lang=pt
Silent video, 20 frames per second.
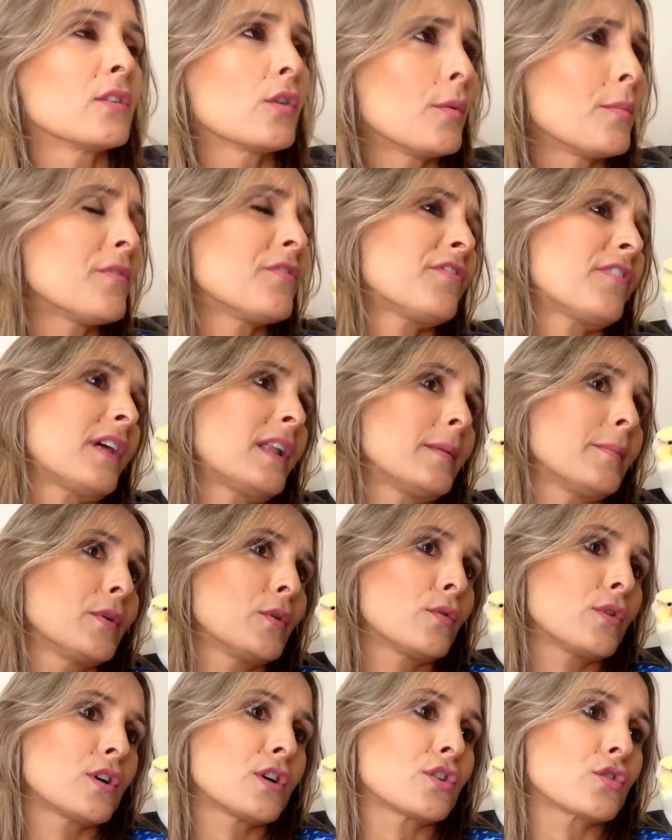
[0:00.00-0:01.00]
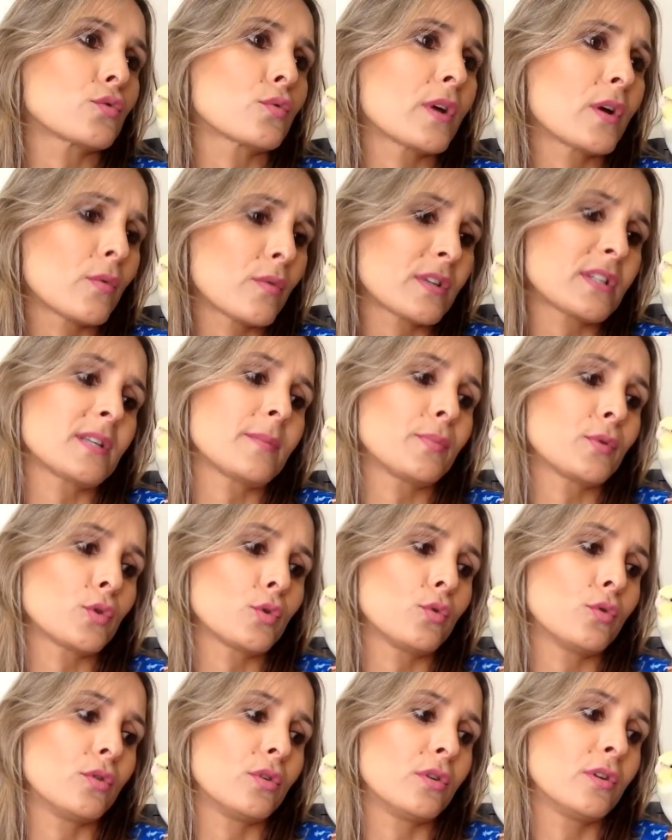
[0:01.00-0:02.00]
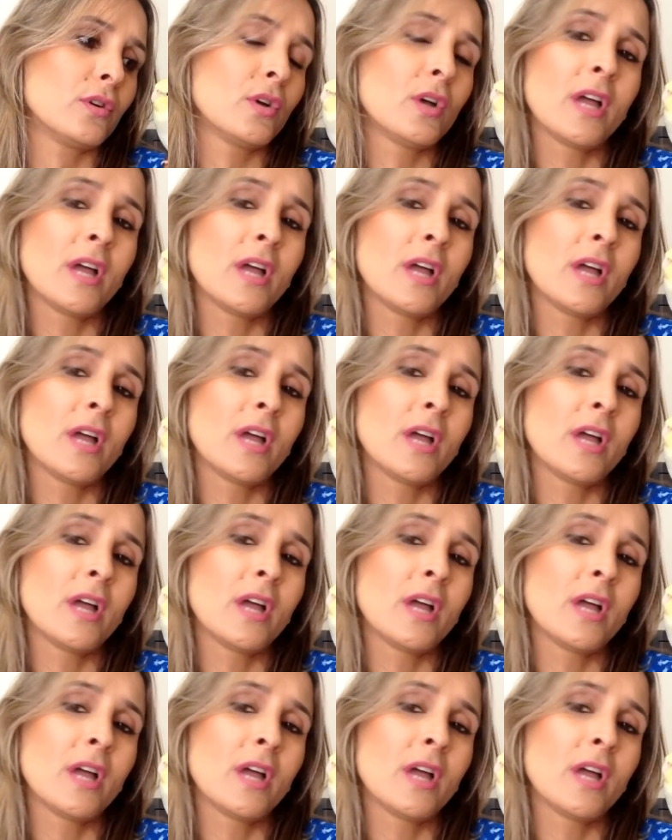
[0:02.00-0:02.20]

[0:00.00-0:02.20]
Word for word: Como fala, meu anjo? Eu, é receptor,